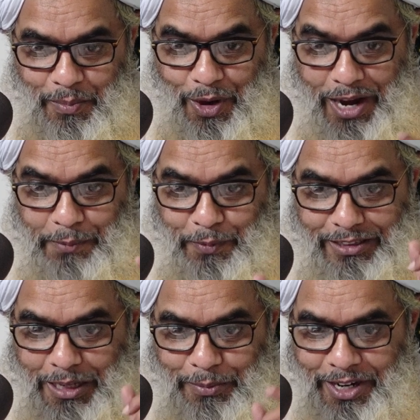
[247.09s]
মরার
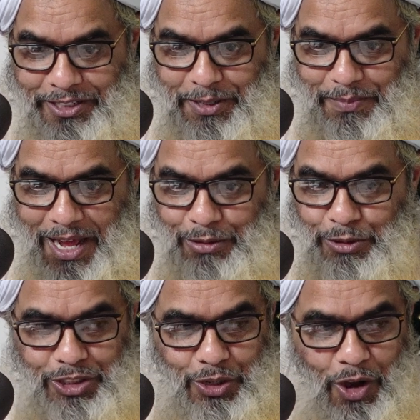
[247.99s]
পরে যেমন একটি
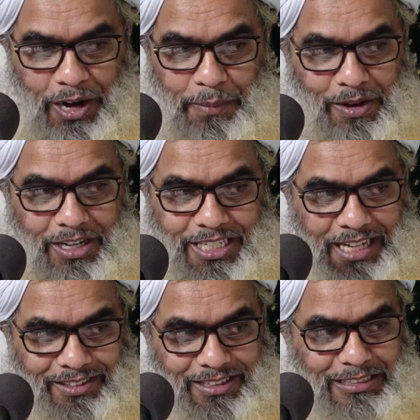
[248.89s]
মানুষ অনাবিল
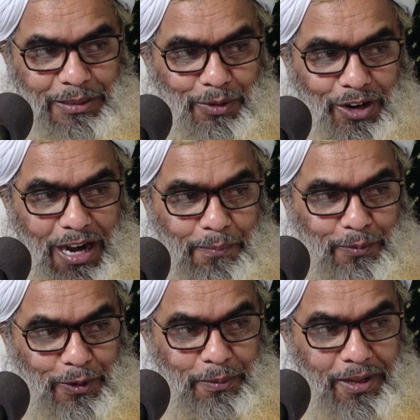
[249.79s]
শান্তির জীবন লাভ
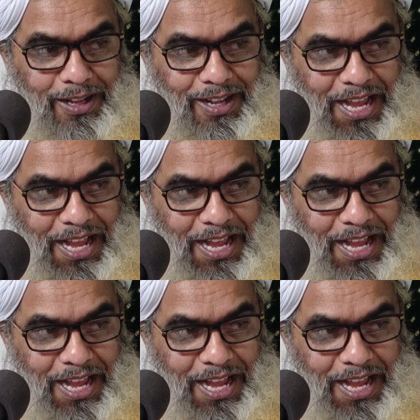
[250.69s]
করবে